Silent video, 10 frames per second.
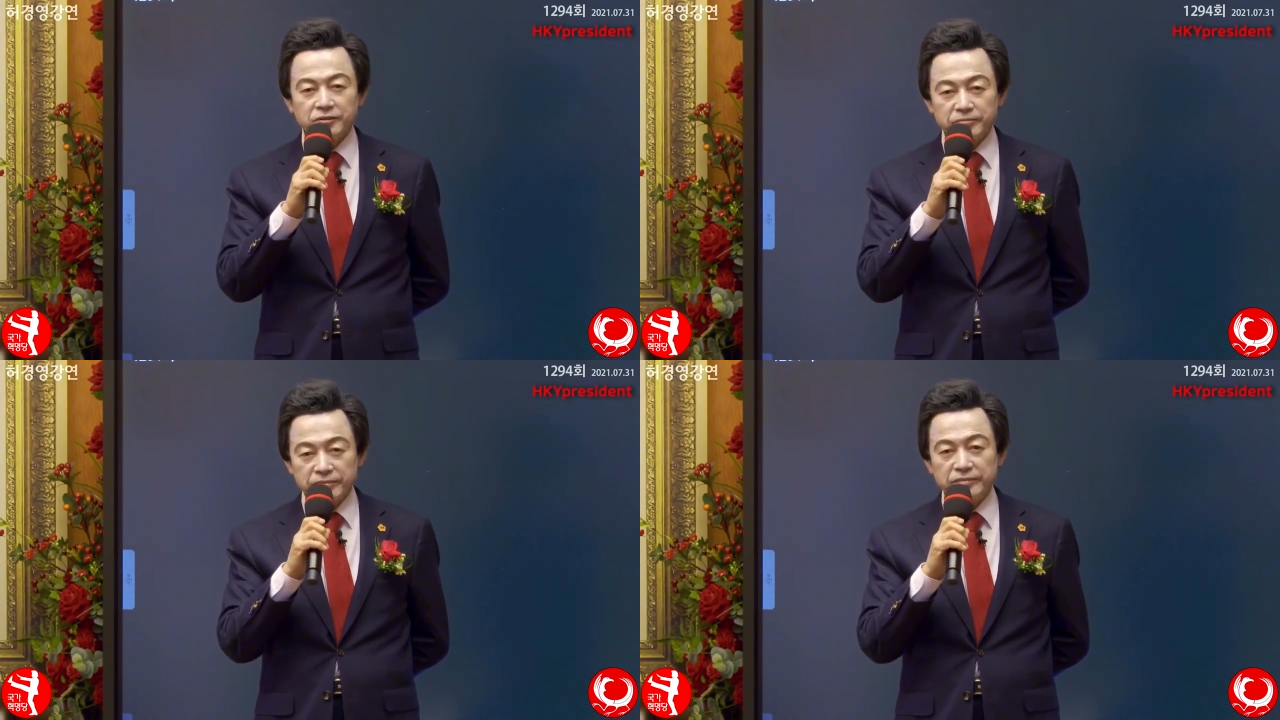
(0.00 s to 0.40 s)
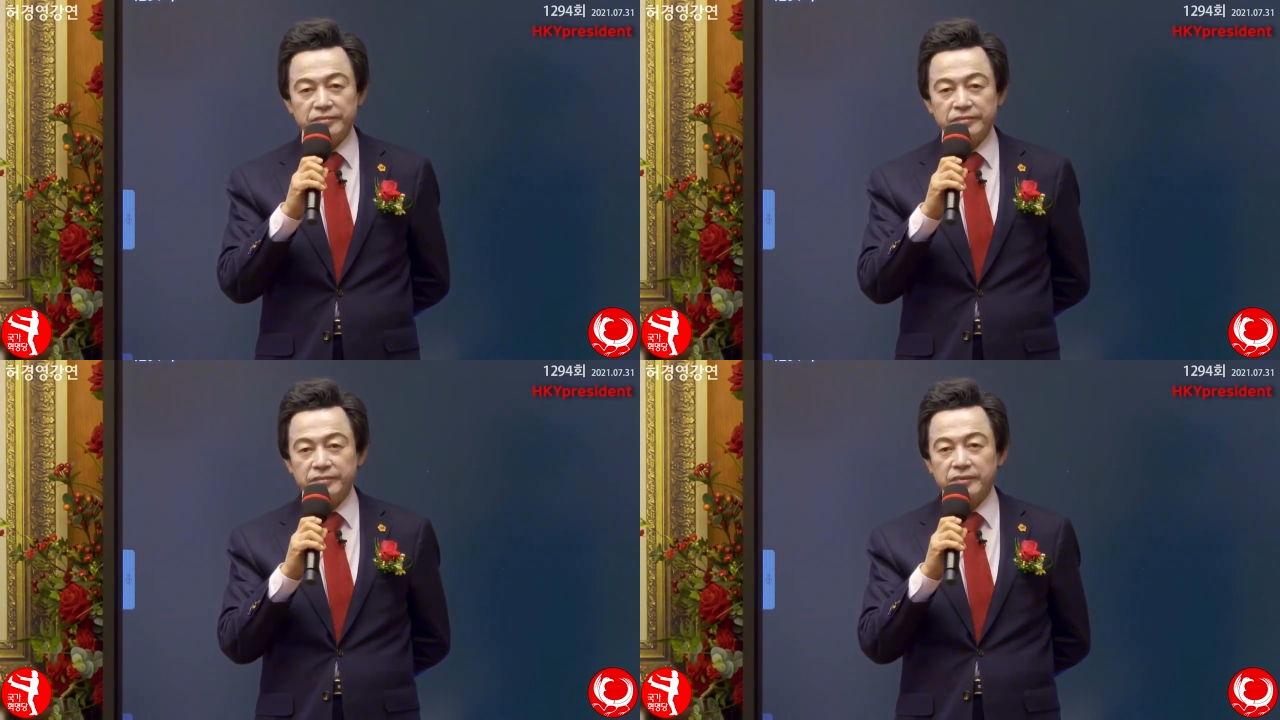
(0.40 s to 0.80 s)

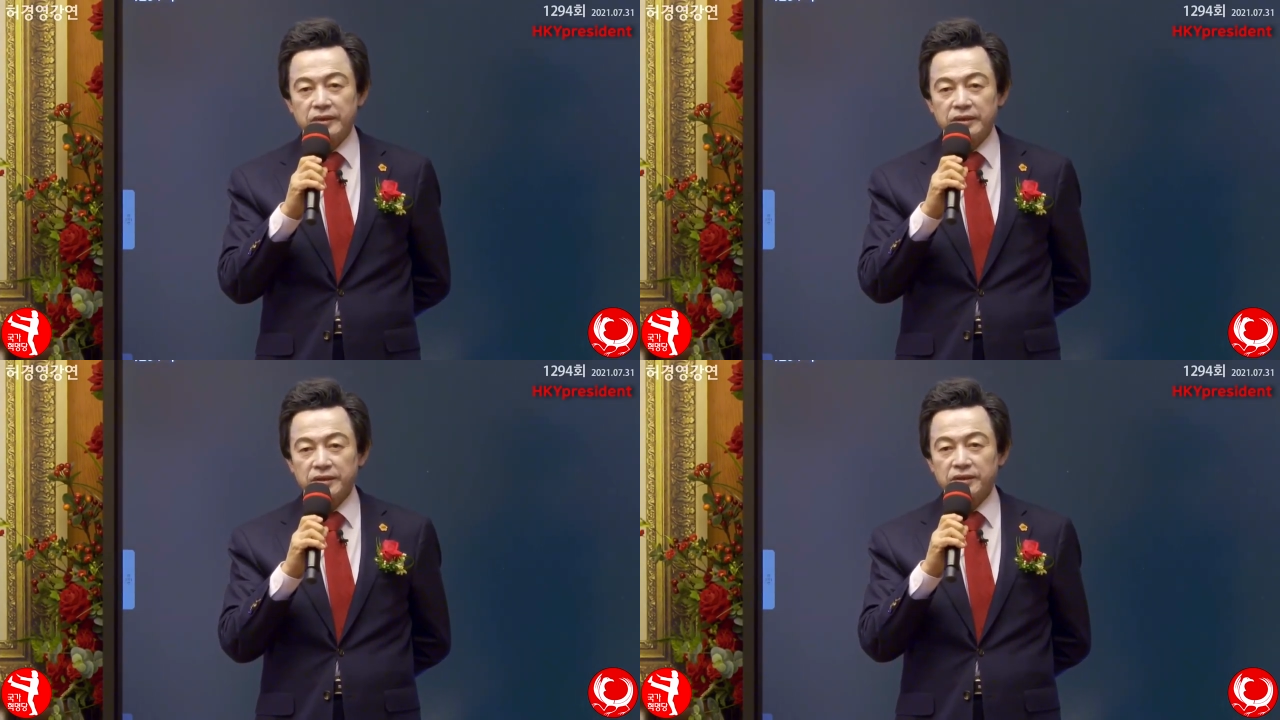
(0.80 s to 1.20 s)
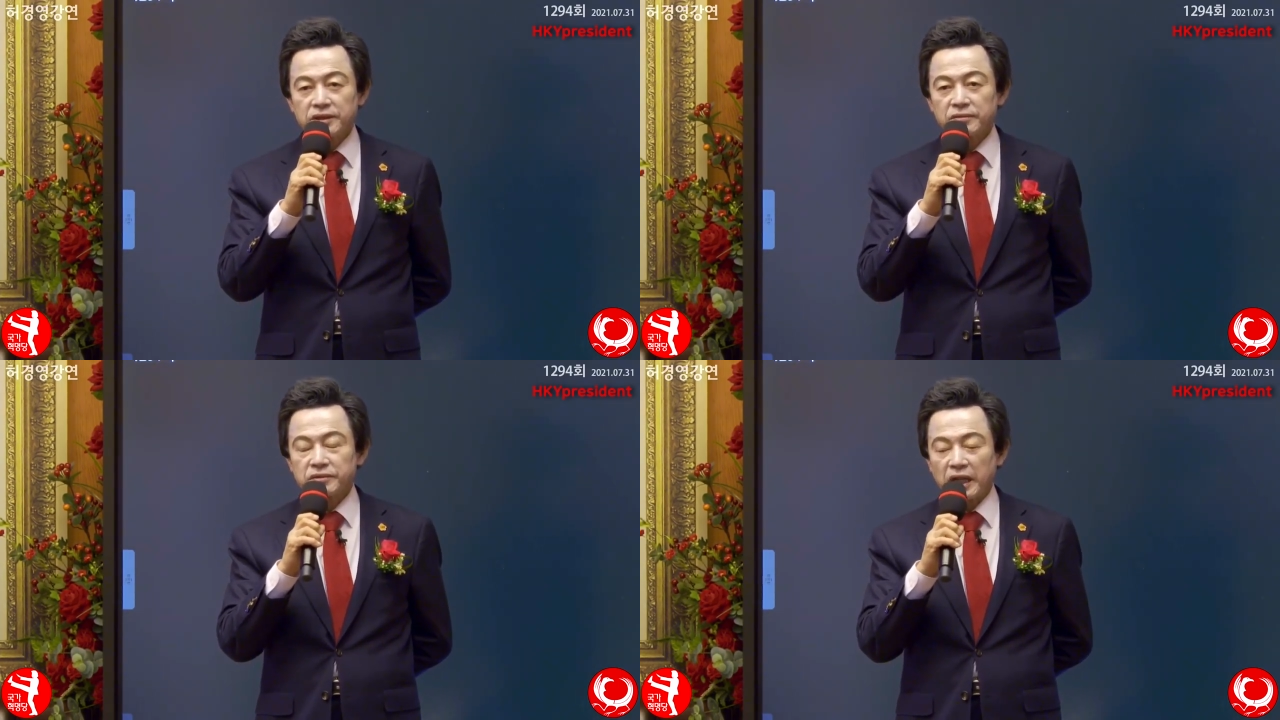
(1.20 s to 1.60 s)
음, 이
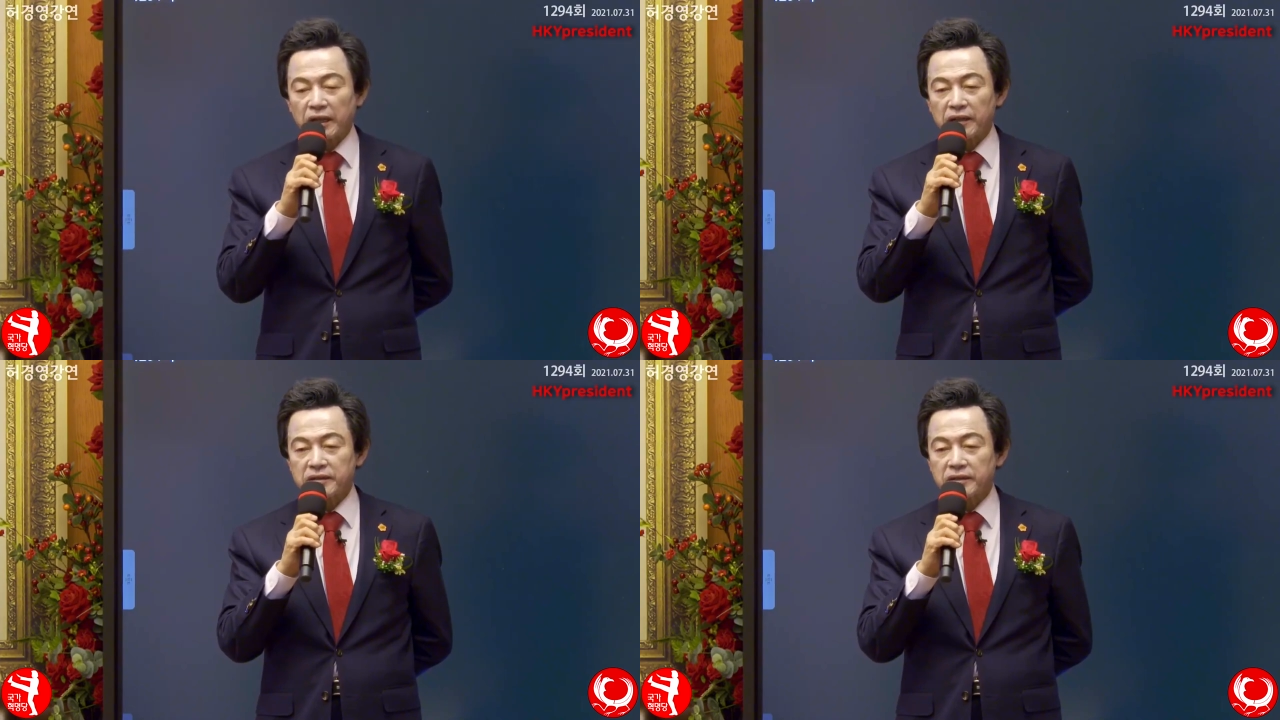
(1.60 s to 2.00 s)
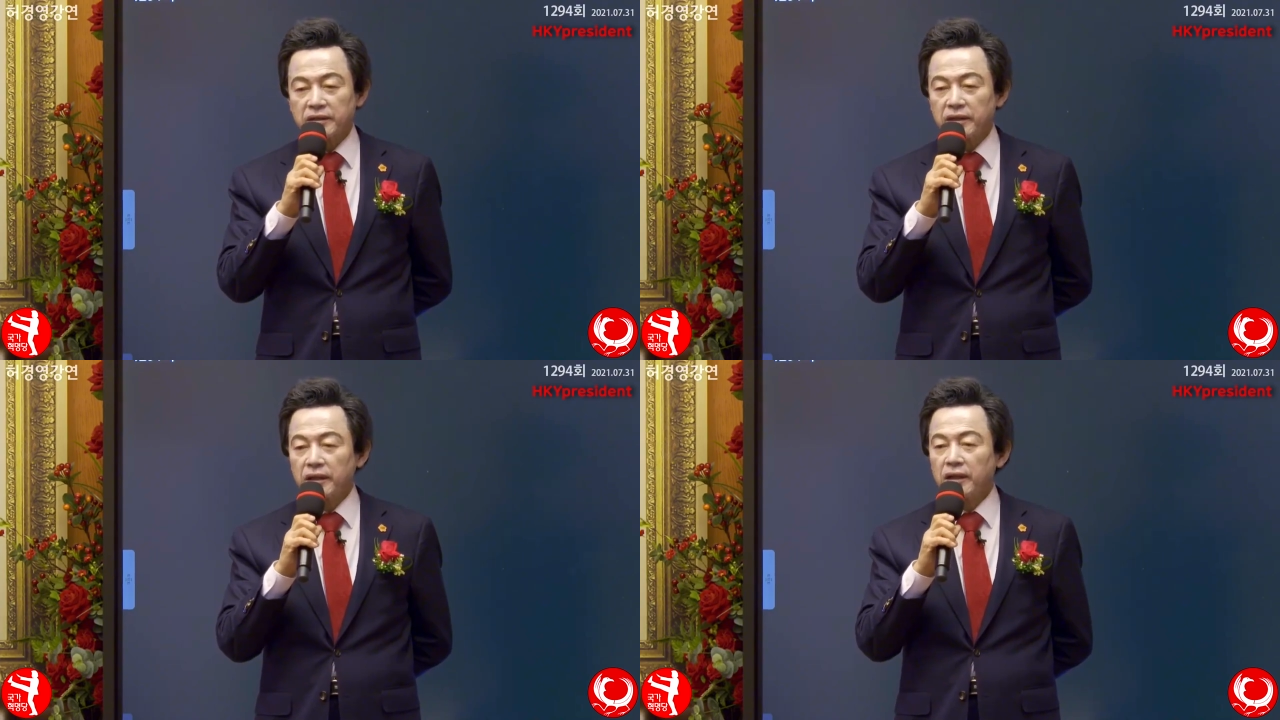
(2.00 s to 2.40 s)

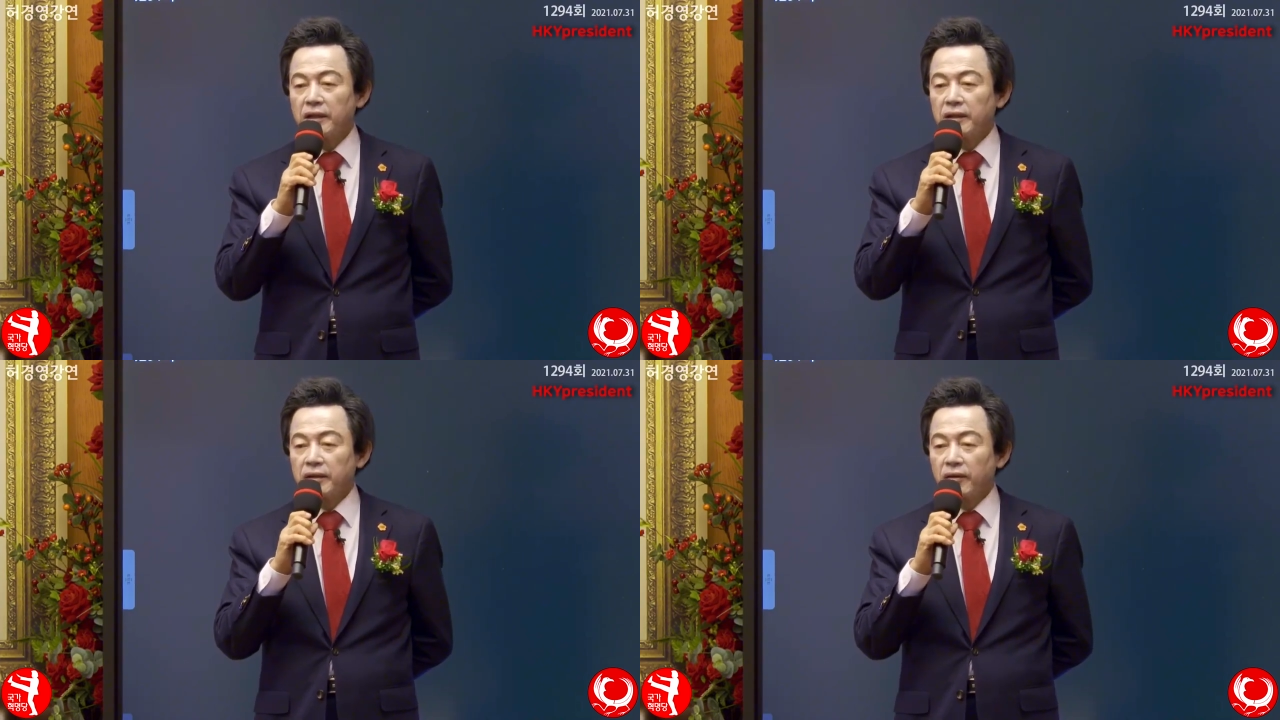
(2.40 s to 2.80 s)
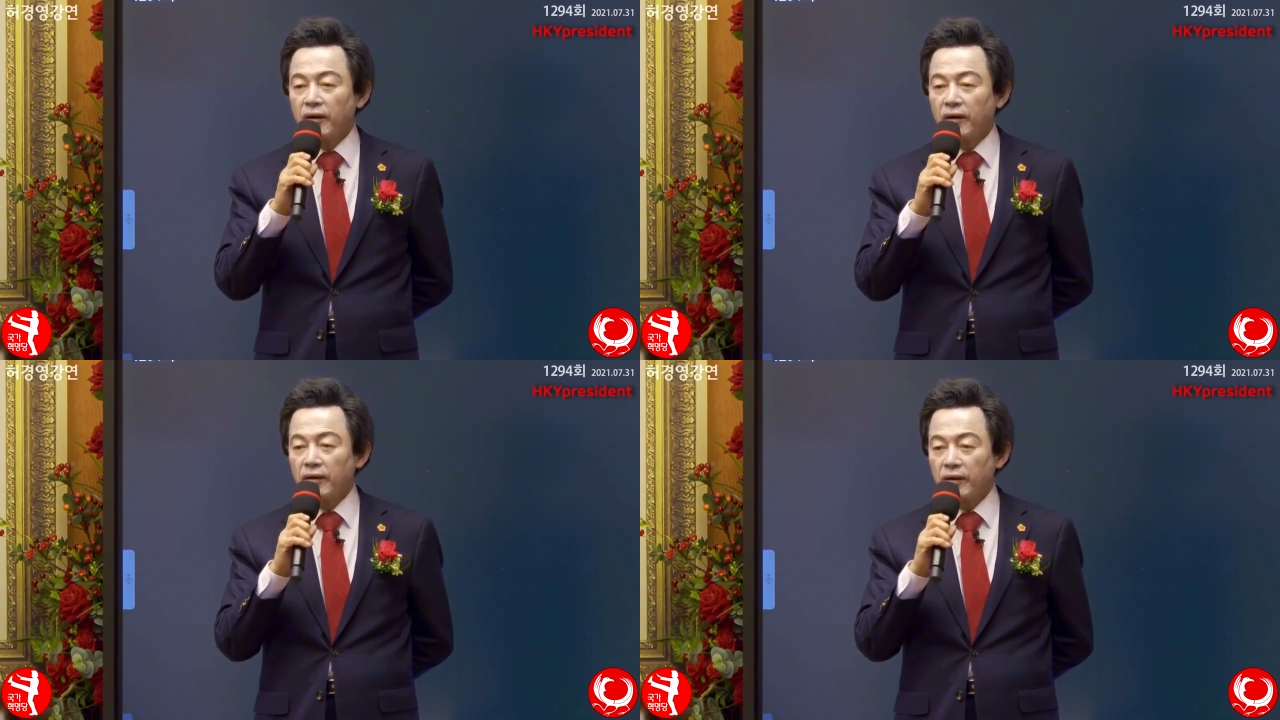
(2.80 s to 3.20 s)
지구상에서
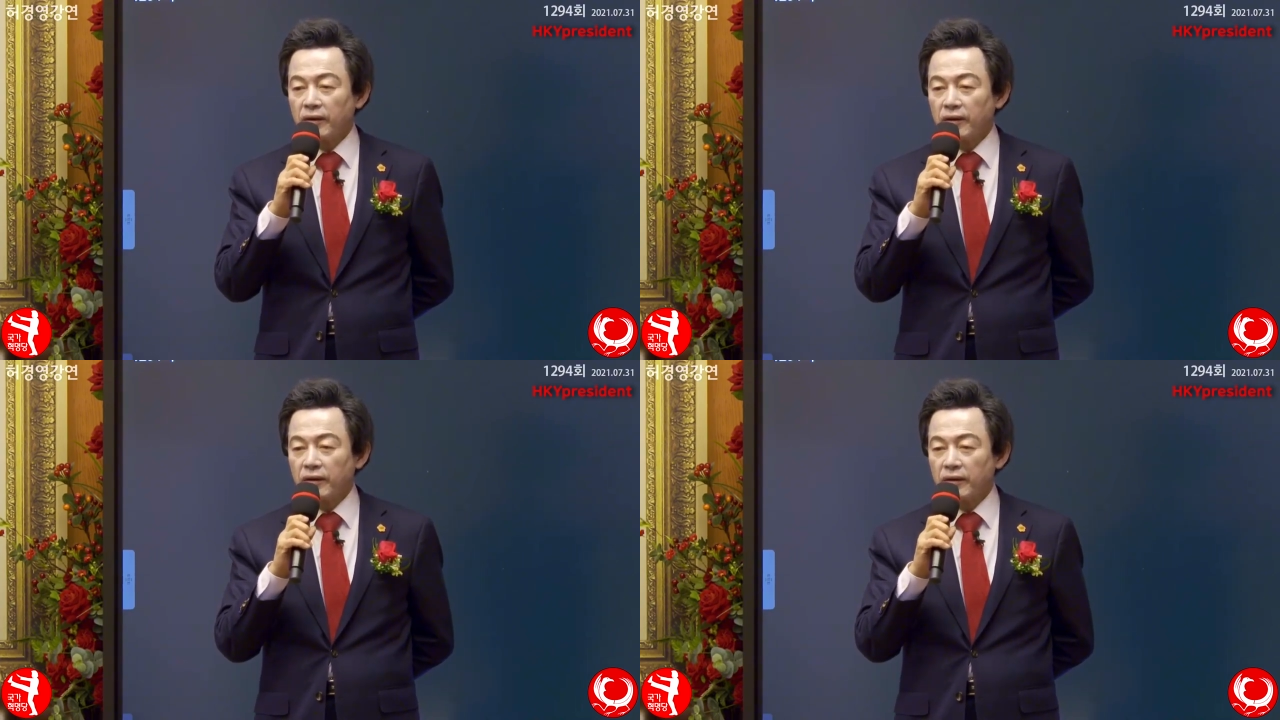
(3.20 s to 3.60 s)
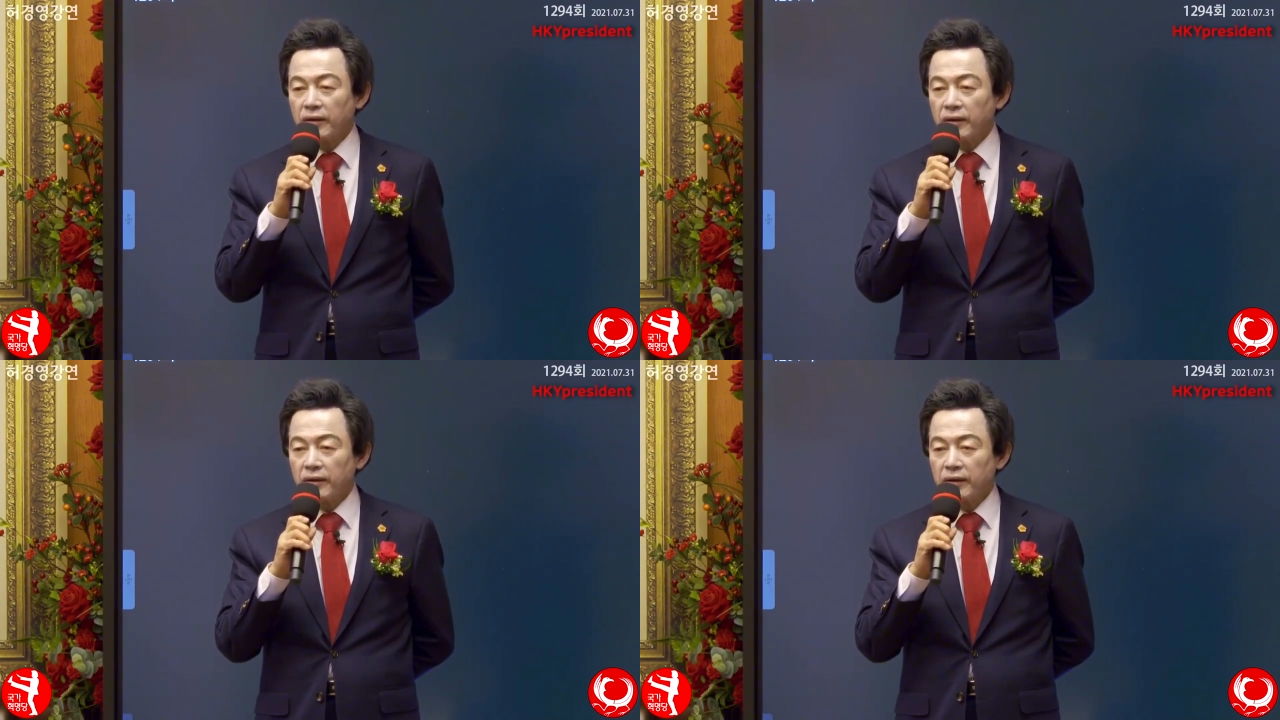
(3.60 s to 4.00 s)

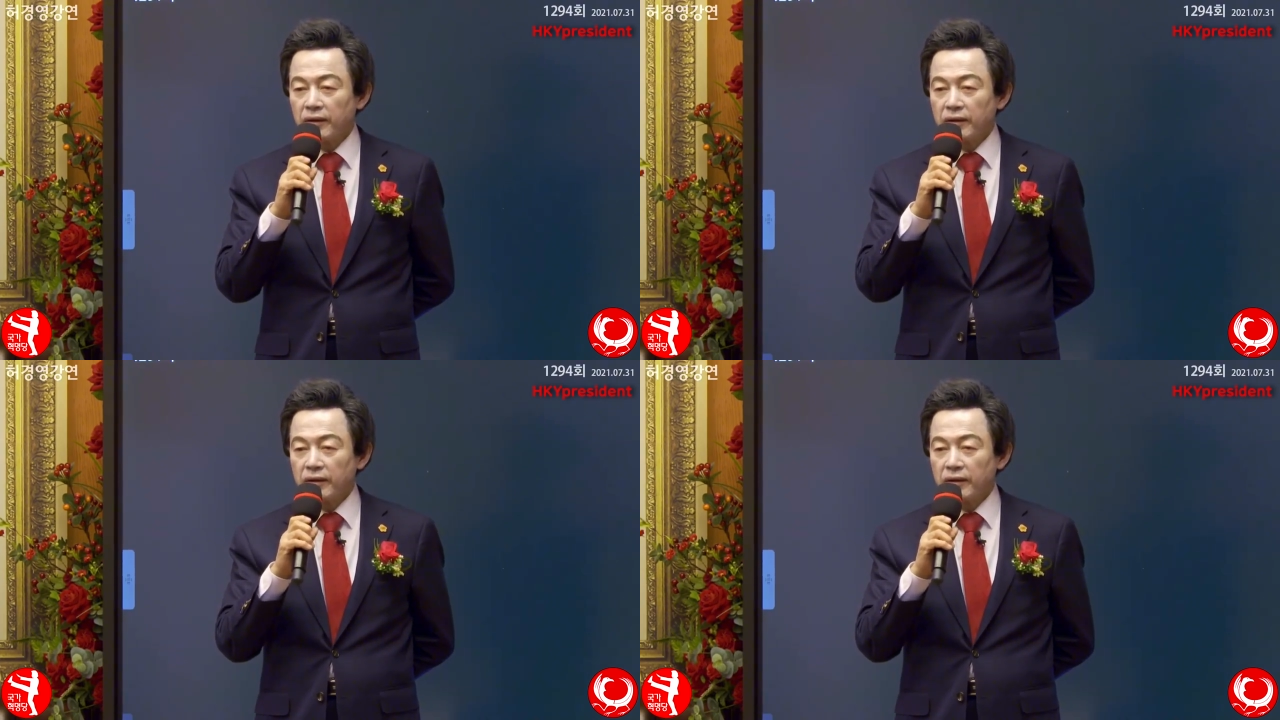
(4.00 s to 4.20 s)
어,